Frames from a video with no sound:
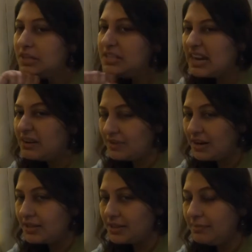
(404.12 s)
চা ফা
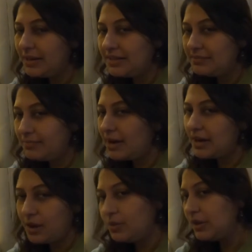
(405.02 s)
খেতে পারি বা
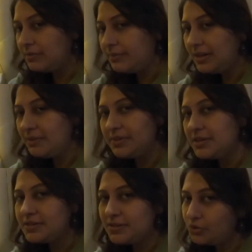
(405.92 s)
নাও খেতে পারি এমনি জাস্ট